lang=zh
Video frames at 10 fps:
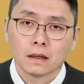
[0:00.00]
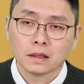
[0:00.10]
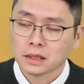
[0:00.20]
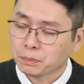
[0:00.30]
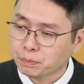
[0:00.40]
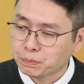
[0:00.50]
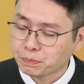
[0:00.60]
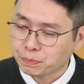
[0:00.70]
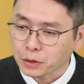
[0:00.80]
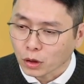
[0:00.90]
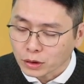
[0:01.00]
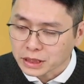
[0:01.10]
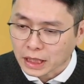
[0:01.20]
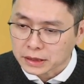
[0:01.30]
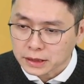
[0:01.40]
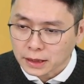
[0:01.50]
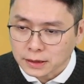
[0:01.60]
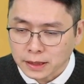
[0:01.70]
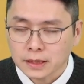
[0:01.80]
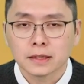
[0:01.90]
而且不容易涨停，但
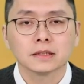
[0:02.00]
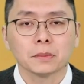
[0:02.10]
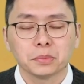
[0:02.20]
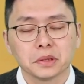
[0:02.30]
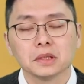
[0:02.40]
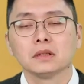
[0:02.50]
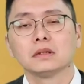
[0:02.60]
是天天涨不停。